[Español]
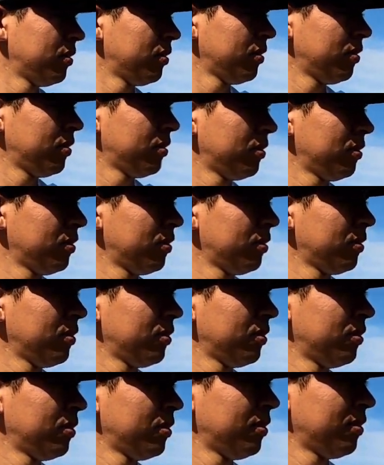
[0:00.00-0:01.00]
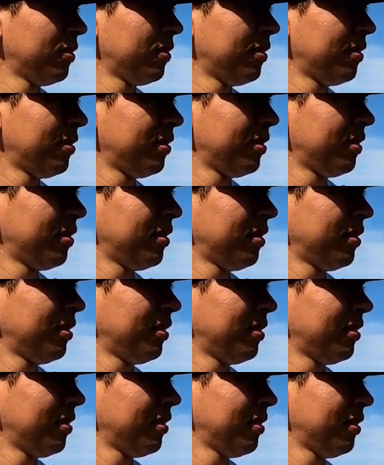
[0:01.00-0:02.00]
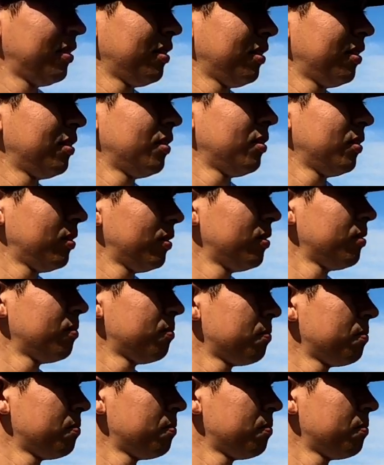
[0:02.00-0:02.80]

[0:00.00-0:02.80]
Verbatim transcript: Y ya que vio tanta vinata, tanto movimiento de mezcal y